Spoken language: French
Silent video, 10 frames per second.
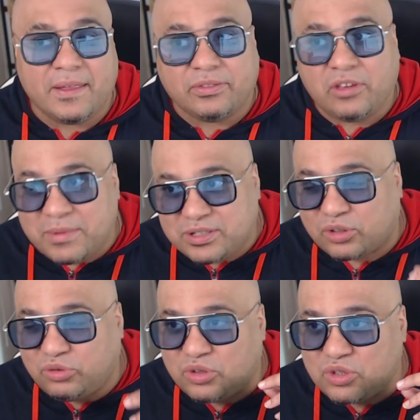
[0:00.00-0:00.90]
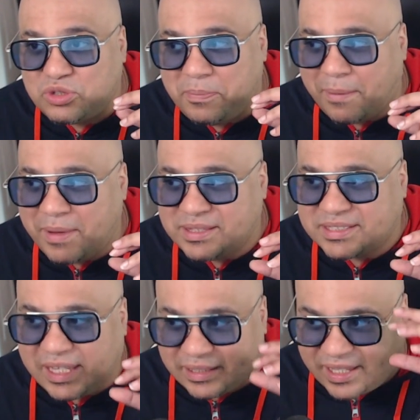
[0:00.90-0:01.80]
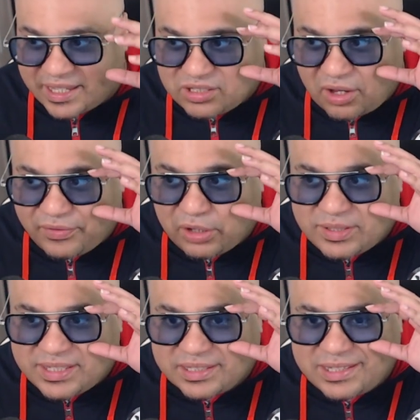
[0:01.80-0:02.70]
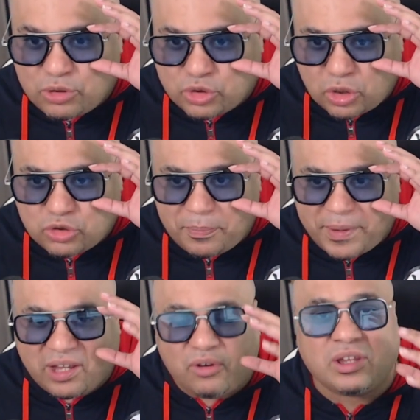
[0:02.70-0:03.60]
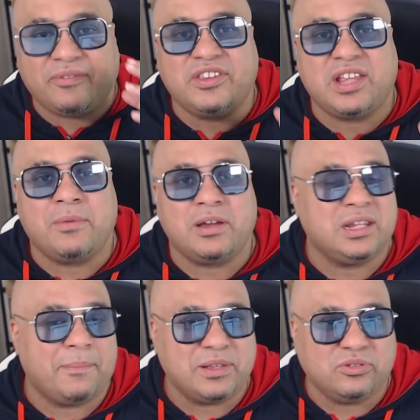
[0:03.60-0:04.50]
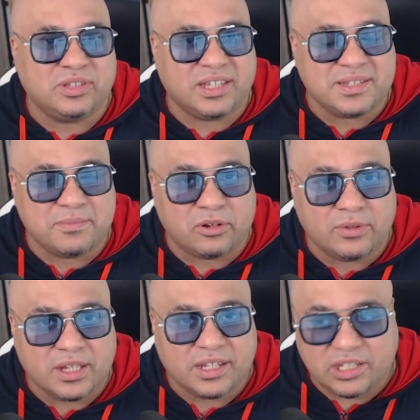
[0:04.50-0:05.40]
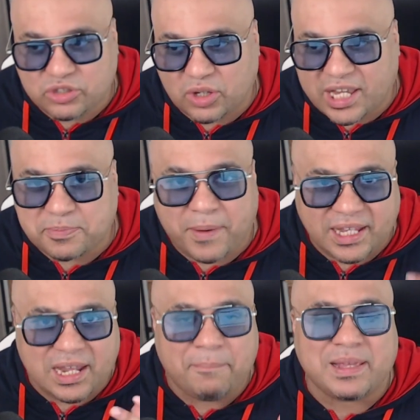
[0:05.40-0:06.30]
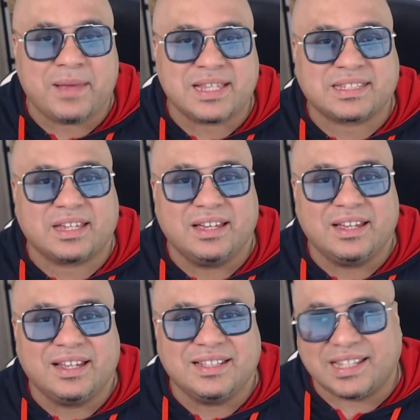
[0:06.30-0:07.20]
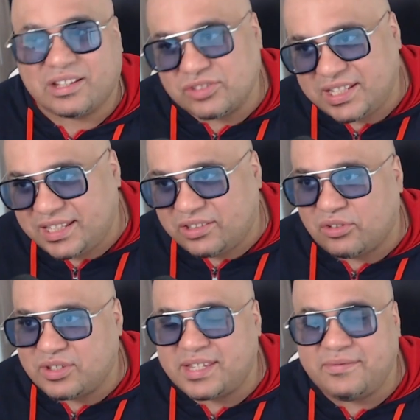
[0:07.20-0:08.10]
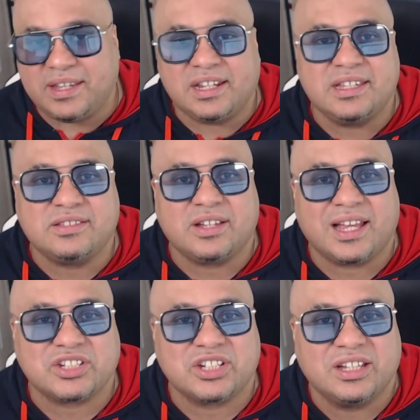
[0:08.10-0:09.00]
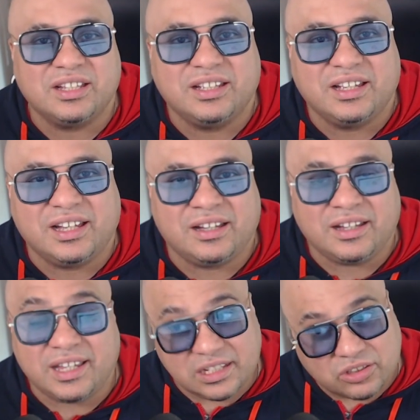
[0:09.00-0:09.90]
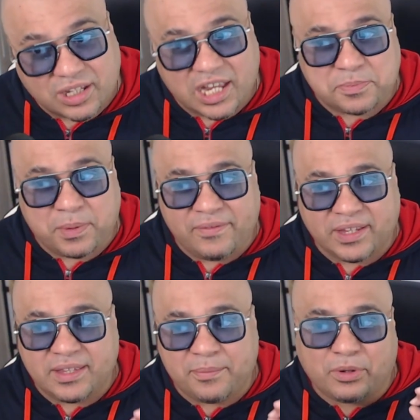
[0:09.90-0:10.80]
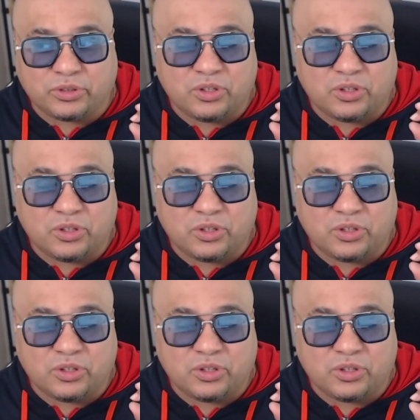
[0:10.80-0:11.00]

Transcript: Non, mais surtout que Superman, ce qui est intéressant avec lui, c'est que c'est le seul super-héros qui finalement il n'a pas de déguisement. Il ne se cache pas, il n'a pas de masque. C'est quand il est dans le civil qu'il se cache. Hein. et il se cache pas avec n'importe